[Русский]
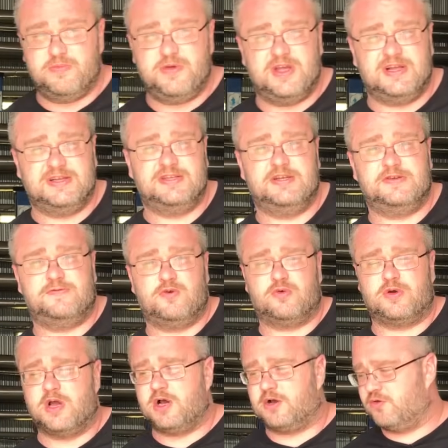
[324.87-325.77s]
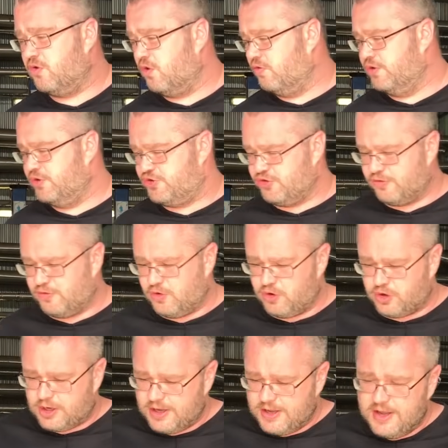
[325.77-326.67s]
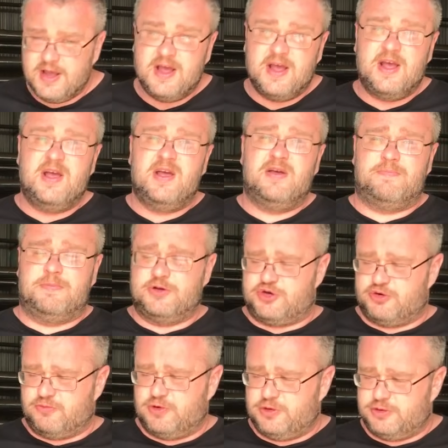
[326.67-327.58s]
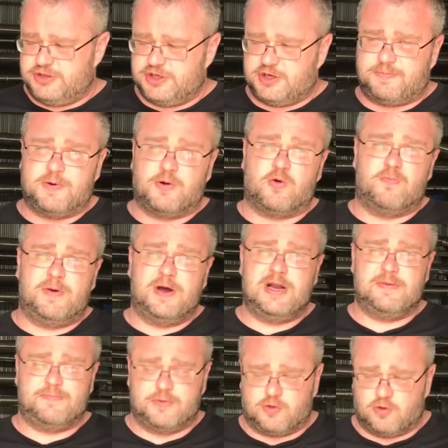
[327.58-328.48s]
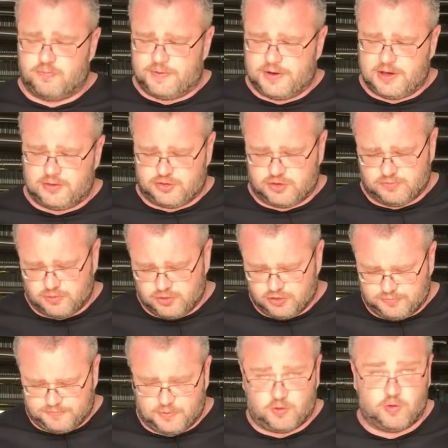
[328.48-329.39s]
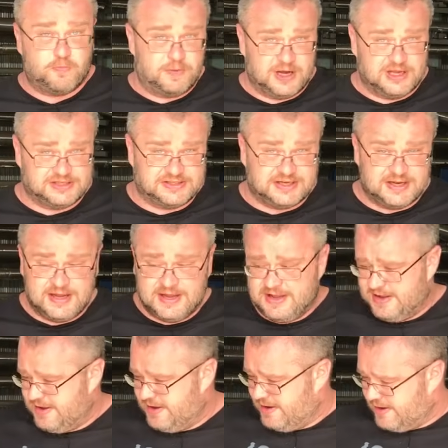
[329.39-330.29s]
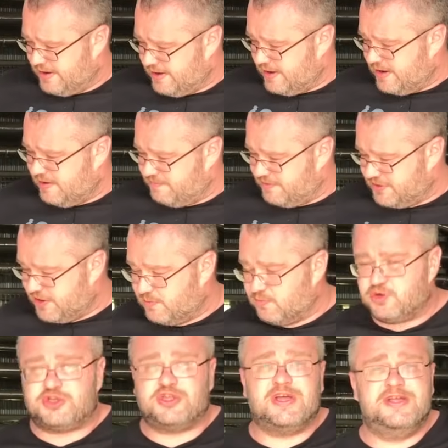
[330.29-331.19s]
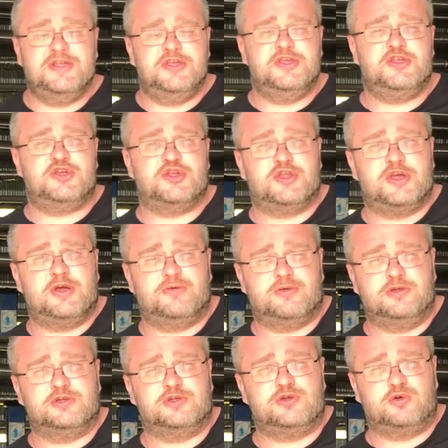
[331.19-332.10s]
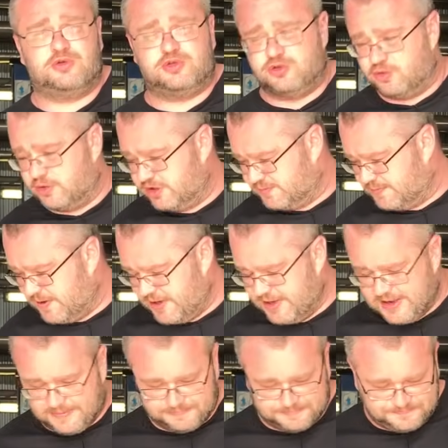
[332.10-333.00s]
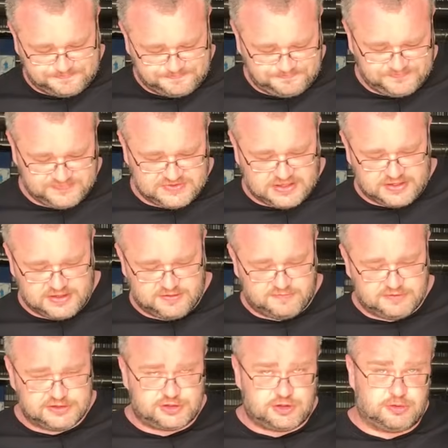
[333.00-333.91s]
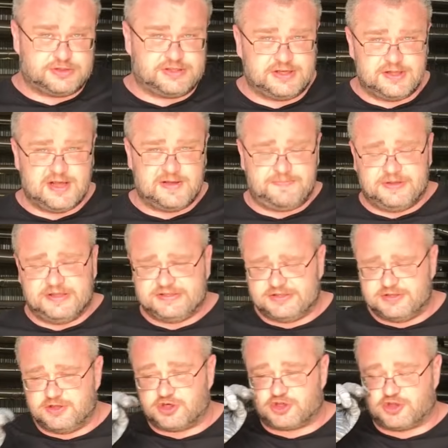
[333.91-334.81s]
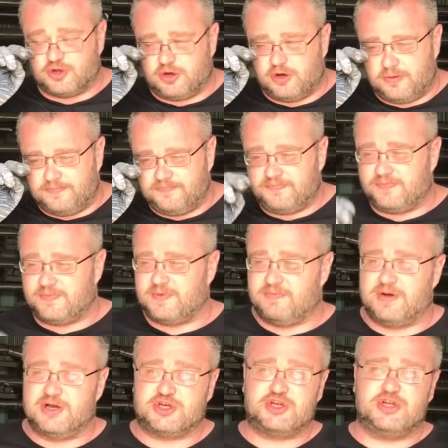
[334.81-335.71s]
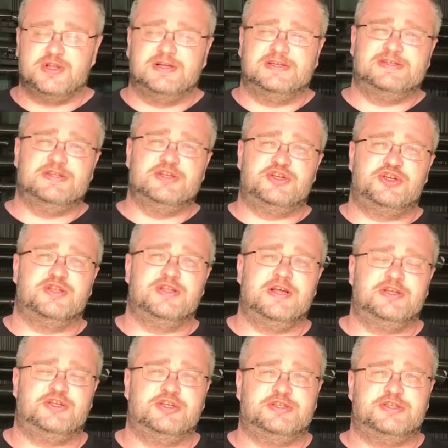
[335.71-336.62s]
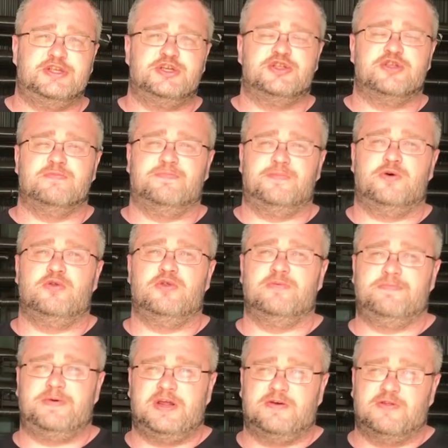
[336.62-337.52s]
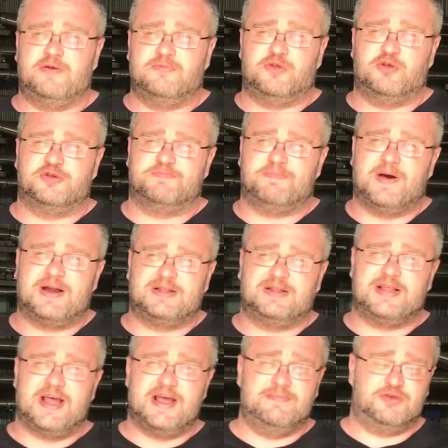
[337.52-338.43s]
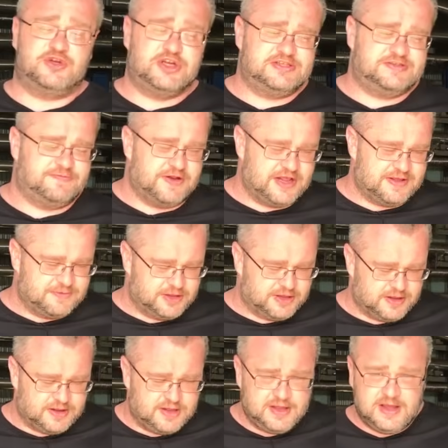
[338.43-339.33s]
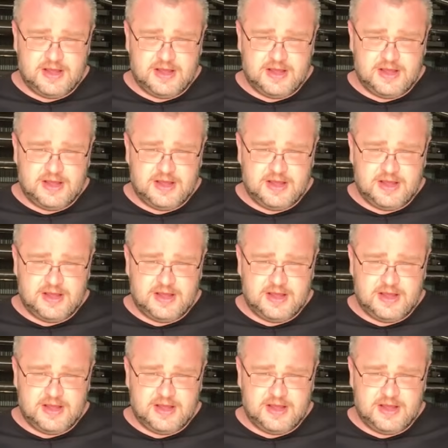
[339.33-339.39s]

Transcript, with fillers: у меня здесь в руках новый чулок, почему люди их покупали, покупают и будут покупать. Э, потому что они не читают инструкцию, господа. В инструкции написано, что машина оснащена частичным полным приводом, то есть part-time, часть времени.